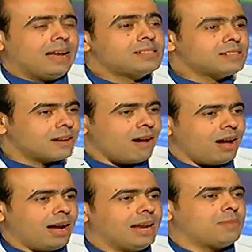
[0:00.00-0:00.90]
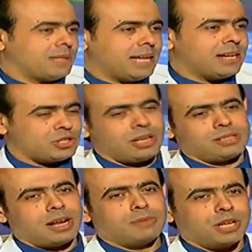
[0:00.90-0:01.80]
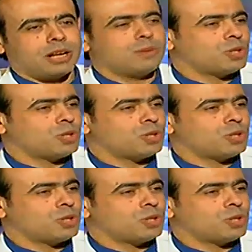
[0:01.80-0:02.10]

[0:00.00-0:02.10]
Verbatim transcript: الزراعه احنا لما بدانا نشتغل زراعه بشكل